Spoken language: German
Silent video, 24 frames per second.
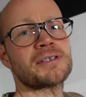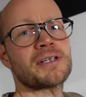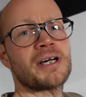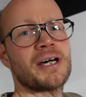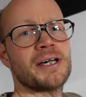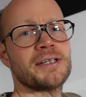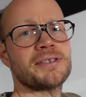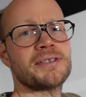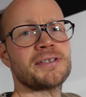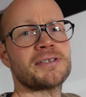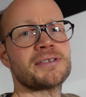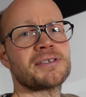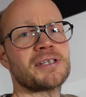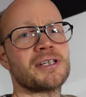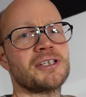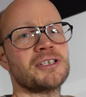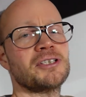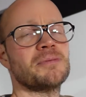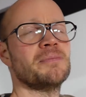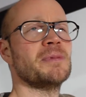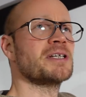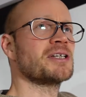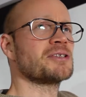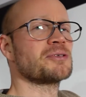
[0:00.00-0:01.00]
30
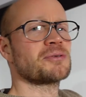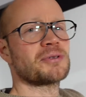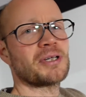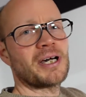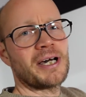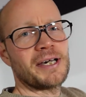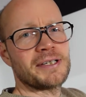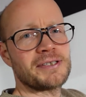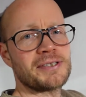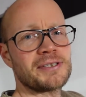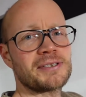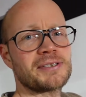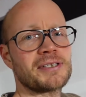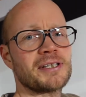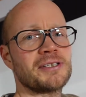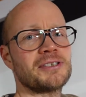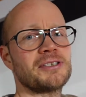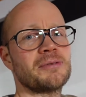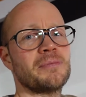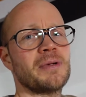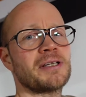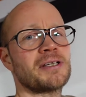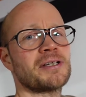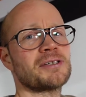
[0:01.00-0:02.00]
cm, So 30
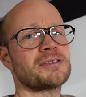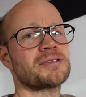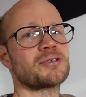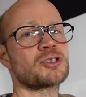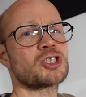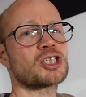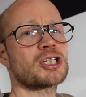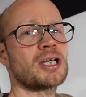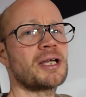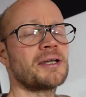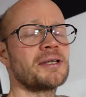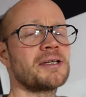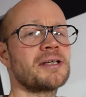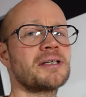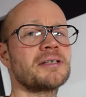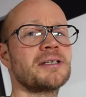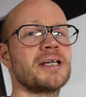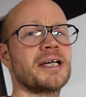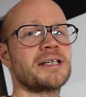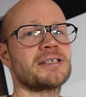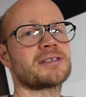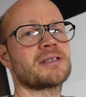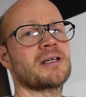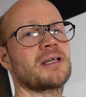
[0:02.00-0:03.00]
cm ist ein Standard.
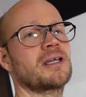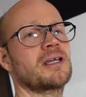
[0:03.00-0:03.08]
Extra